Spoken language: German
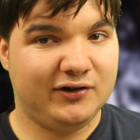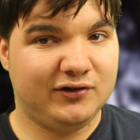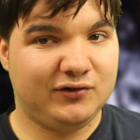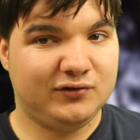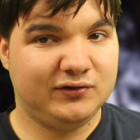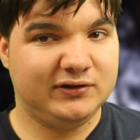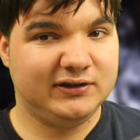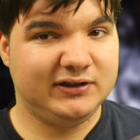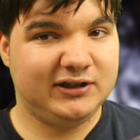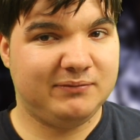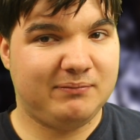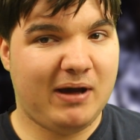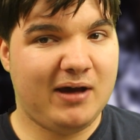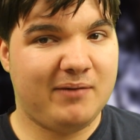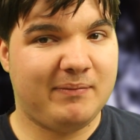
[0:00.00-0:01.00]
und
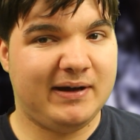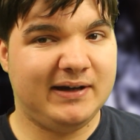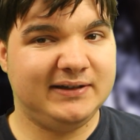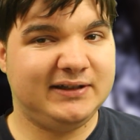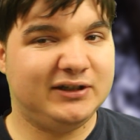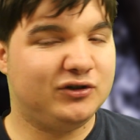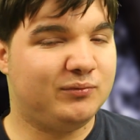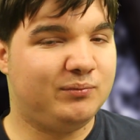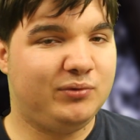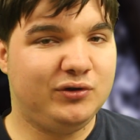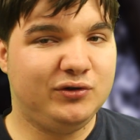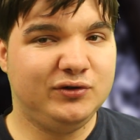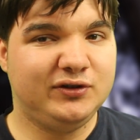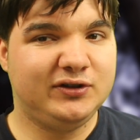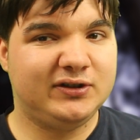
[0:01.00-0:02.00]
macht meist nur
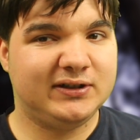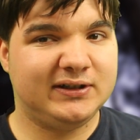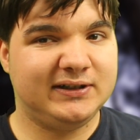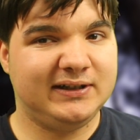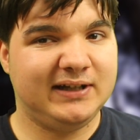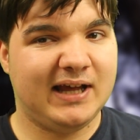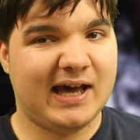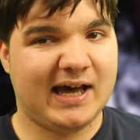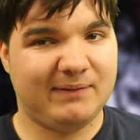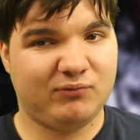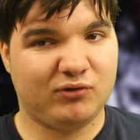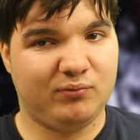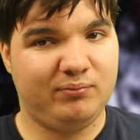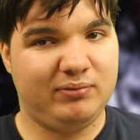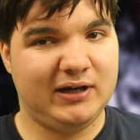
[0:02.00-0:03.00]
Blödsinn, hat
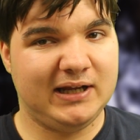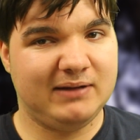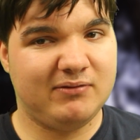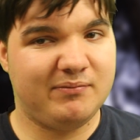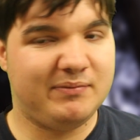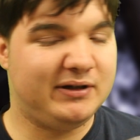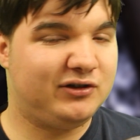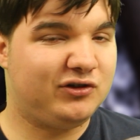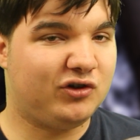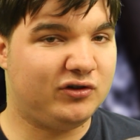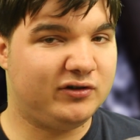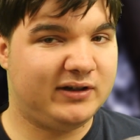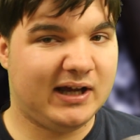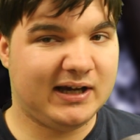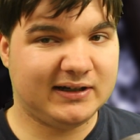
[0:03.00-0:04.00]
Probleme mit
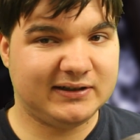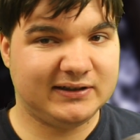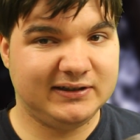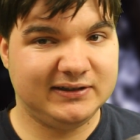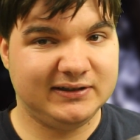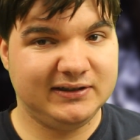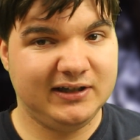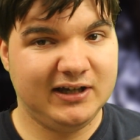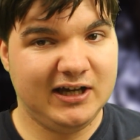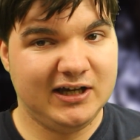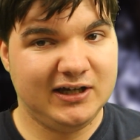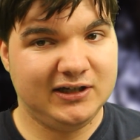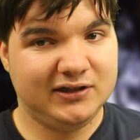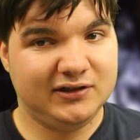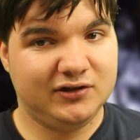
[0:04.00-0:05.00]
Kontakte
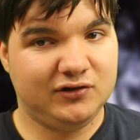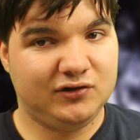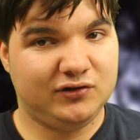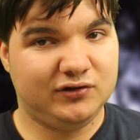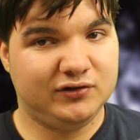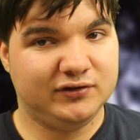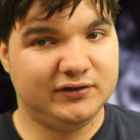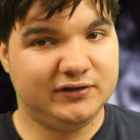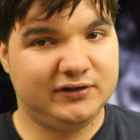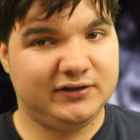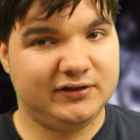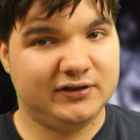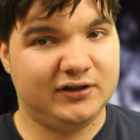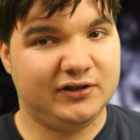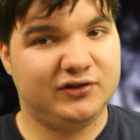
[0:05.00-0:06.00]
und
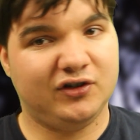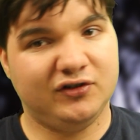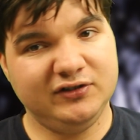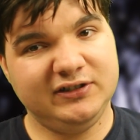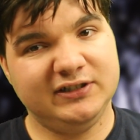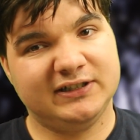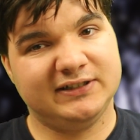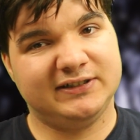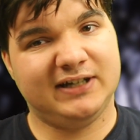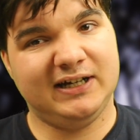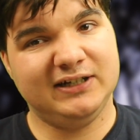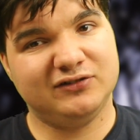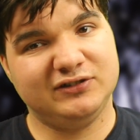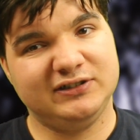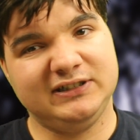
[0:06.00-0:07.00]
sonstiges
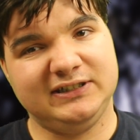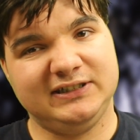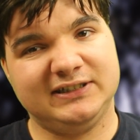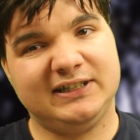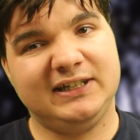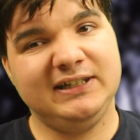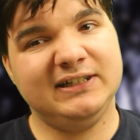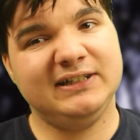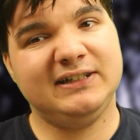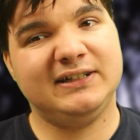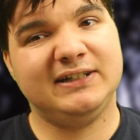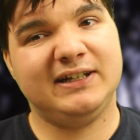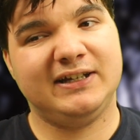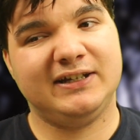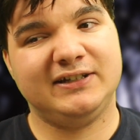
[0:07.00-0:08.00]
halt. Und die Kinder
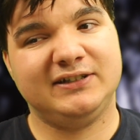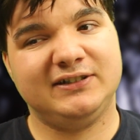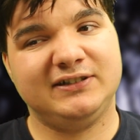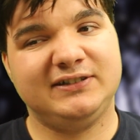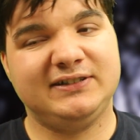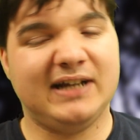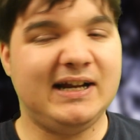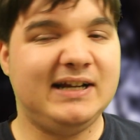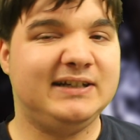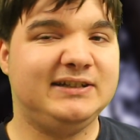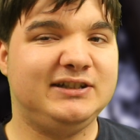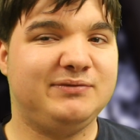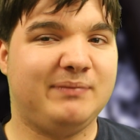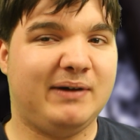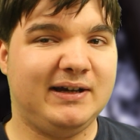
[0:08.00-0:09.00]
stellen
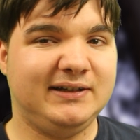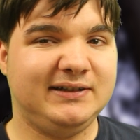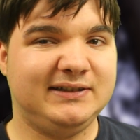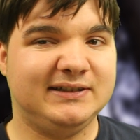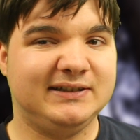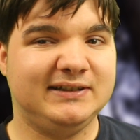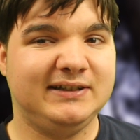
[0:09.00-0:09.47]
sich meist